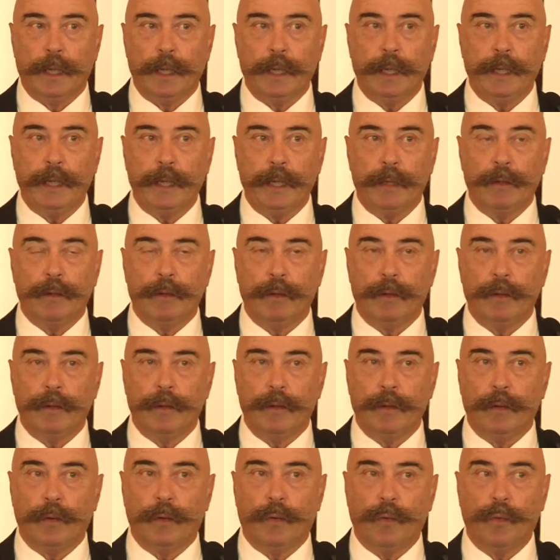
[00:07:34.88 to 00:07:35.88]
Et
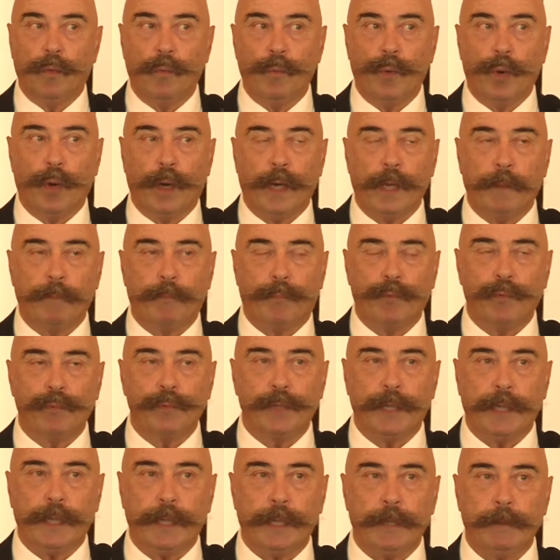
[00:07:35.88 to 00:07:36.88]
on me
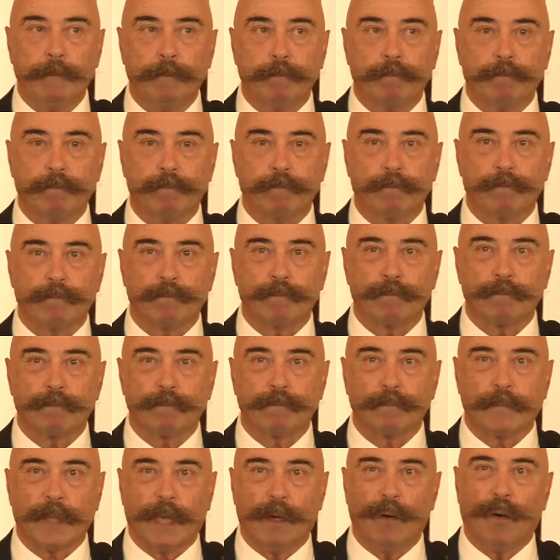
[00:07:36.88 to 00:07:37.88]
répondait,
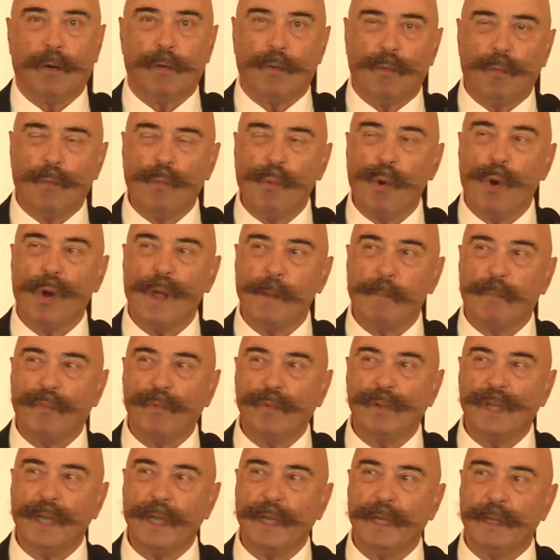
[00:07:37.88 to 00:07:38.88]
alors on me
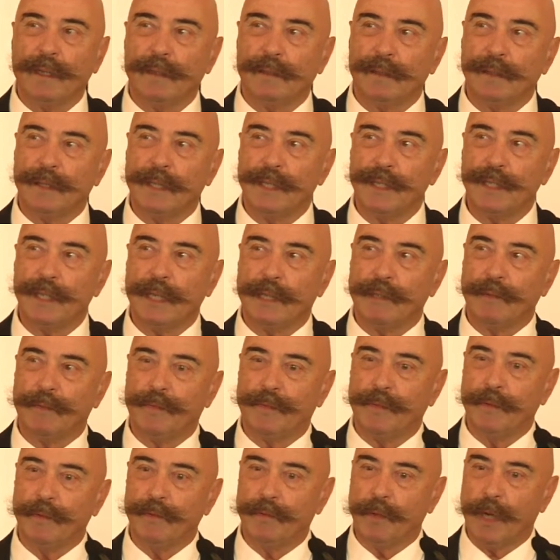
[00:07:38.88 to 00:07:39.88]
répondait, déjà il
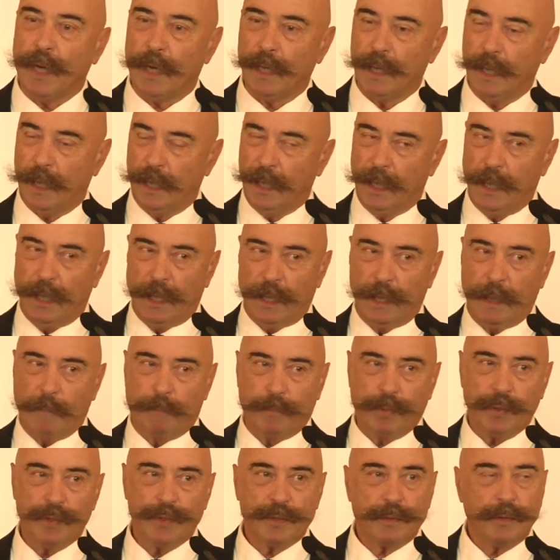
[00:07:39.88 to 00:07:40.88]
faut voir la
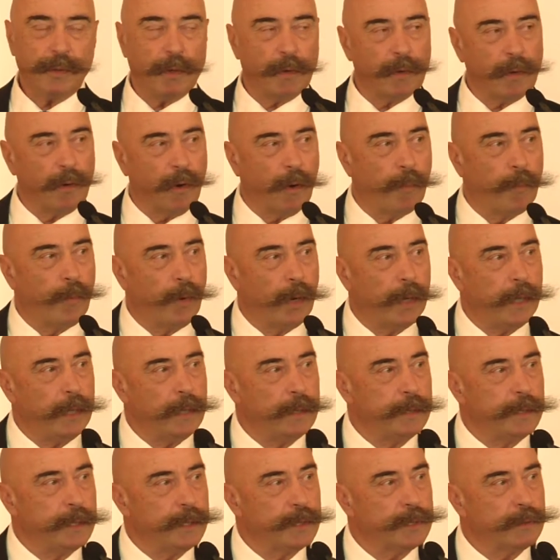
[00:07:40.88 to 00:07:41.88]
posture
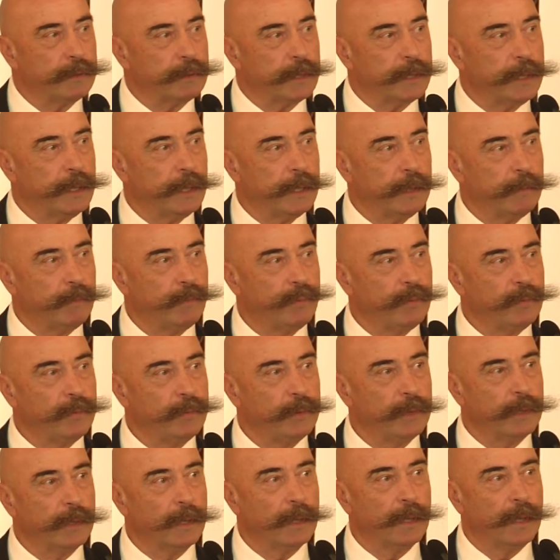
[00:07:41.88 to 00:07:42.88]
corporelle des gens qui
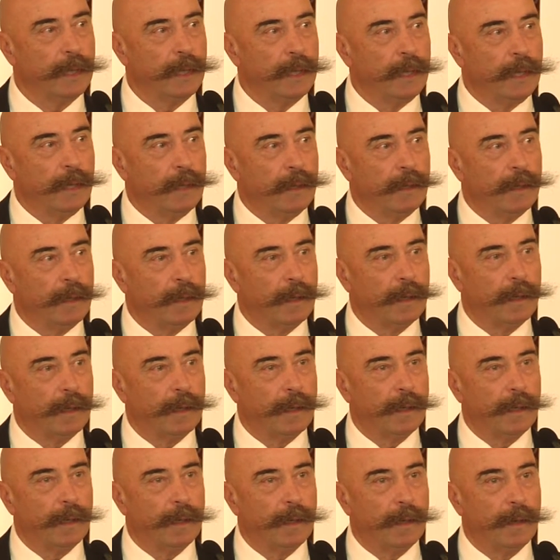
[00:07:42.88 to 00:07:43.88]
répondent,
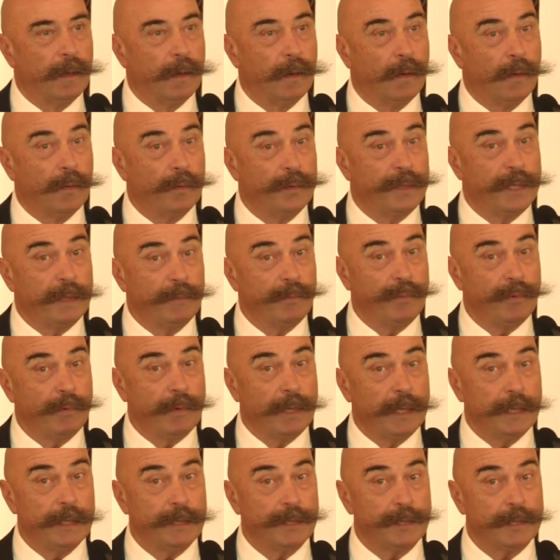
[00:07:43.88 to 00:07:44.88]
euh, au
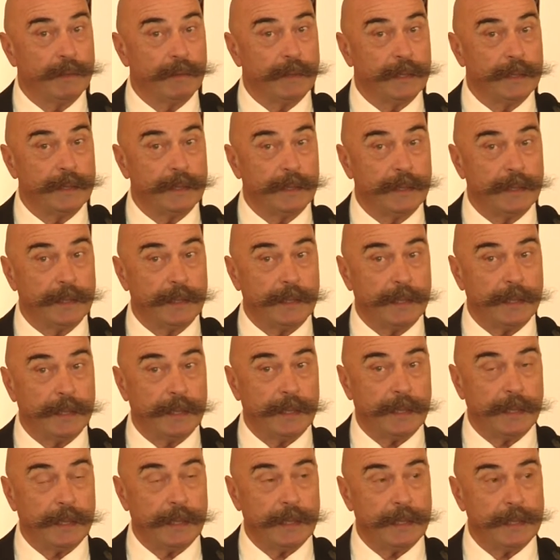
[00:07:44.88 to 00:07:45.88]
début, les gens étaient
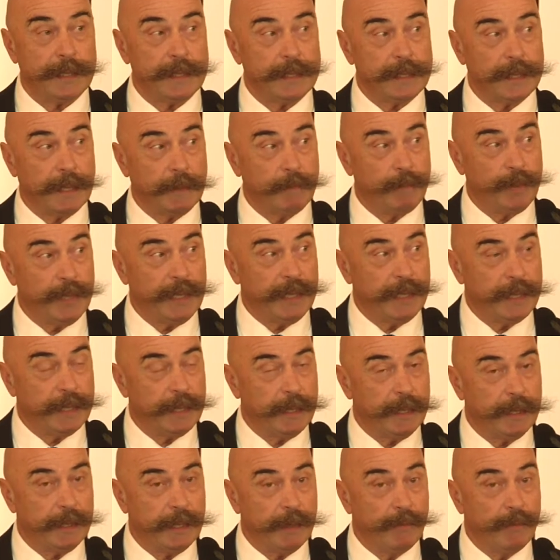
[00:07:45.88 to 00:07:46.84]
très impliqués.